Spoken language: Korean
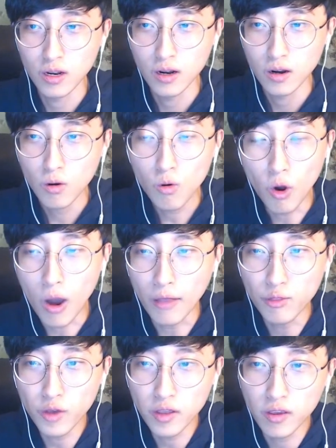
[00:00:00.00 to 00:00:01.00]
어
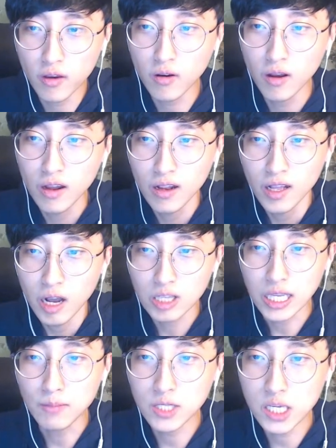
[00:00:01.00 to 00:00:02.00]
안되네요? 아 어,
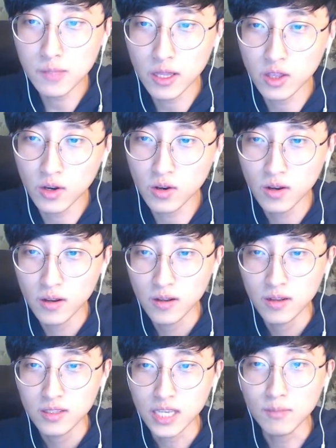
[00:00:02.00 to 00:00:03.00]
잠시만요
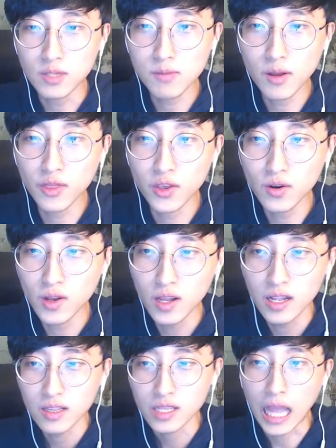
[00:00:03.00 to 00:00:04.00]
잠시만요
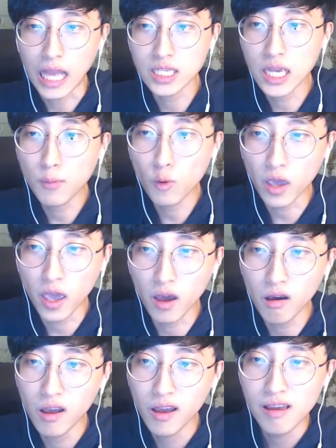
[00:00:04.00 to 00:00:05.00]
다시
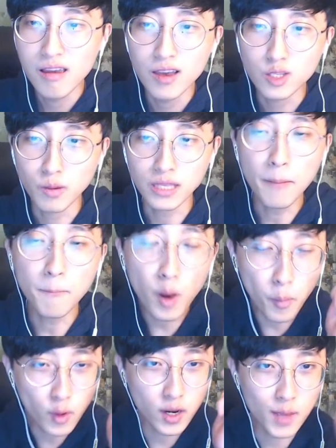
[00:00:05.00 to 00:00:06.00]
해볼게요 그래서 막땀
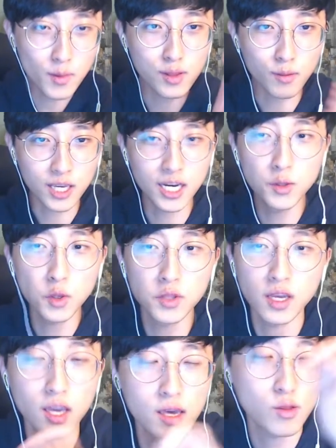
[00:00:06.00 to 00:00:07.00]
뻘뻘 흘리면서 막
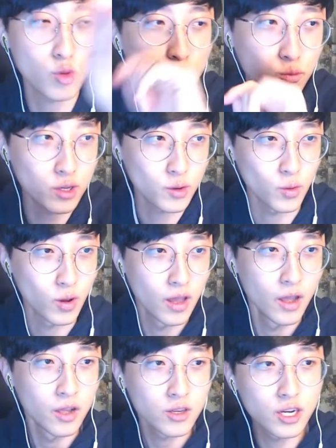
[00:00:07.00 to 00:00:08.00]
길드원들에게 계속 또 뿌리고
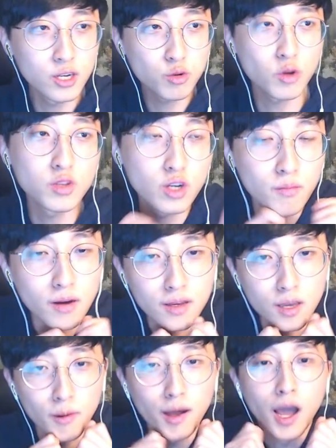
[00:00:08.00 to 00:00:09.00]
길드원들은 막 이렇게
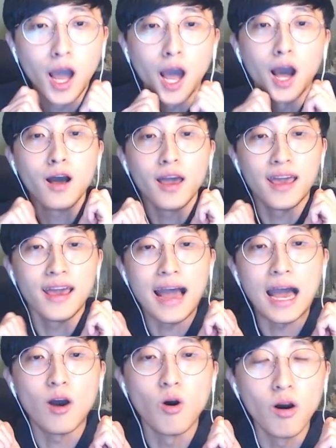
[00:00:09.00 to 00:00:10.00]
막 어? 애,
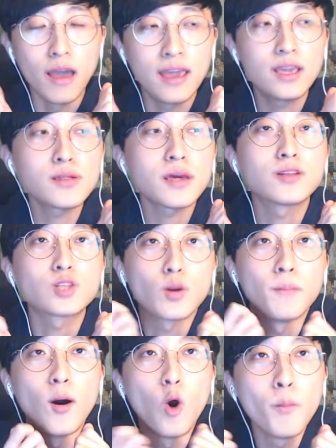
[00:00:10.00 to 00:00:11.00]
아, 애기 새들처럼
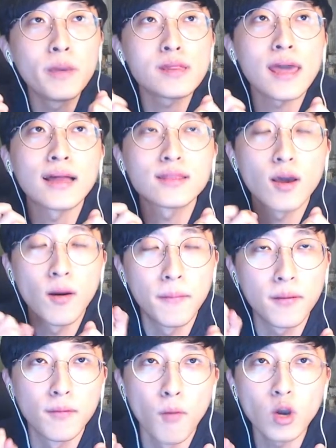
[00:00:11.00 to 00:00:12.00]
막 어미 새한테
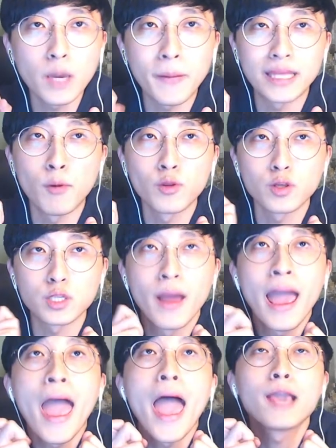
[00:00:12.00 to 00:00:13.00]
그 먹이 받아먹는 것처럼
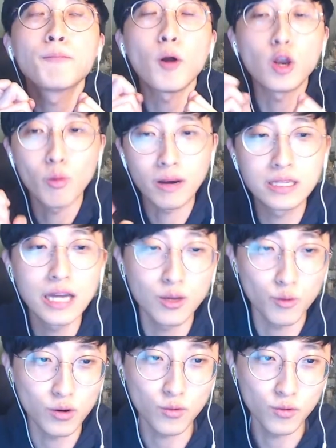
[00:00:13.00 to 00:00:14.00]
입 벌리고 막 기다리고
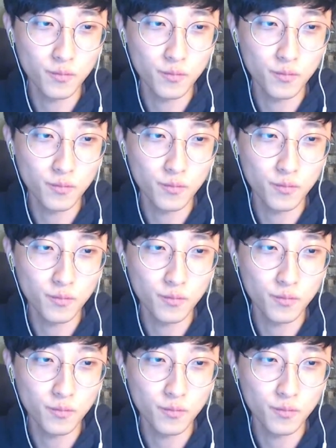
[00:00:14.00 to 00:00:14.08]
있고